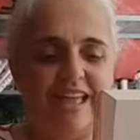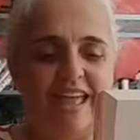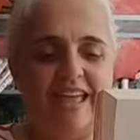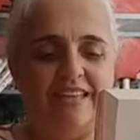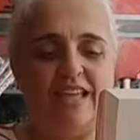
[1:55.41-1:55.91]

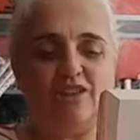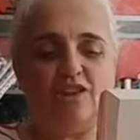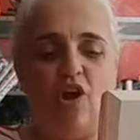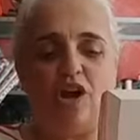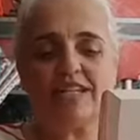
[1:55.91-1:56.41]
é
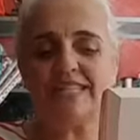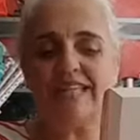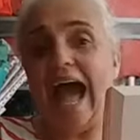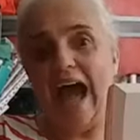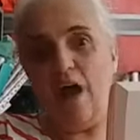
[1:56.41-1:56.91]
detox
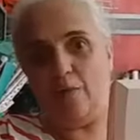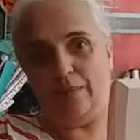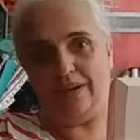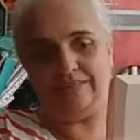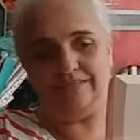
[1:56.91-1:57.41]
da
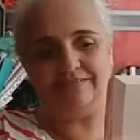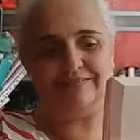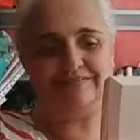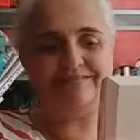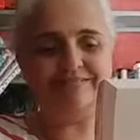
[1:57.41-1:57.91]
alma,
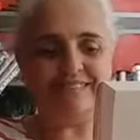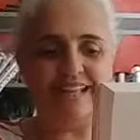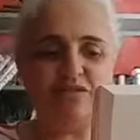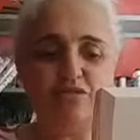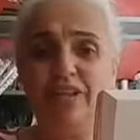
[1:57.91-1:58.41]

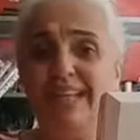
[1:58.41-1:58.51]
né? Tudo é